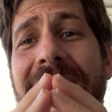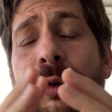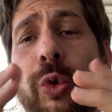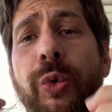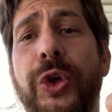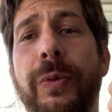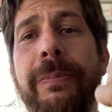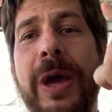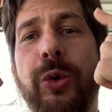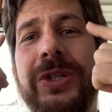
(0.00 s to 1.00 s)
com que o
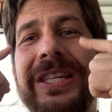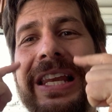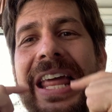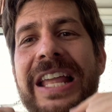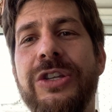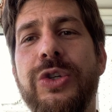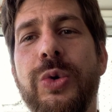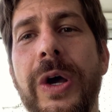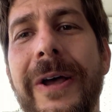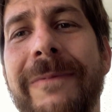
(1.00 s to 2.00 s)
meu
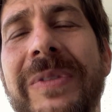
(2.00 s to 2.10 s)
silêncio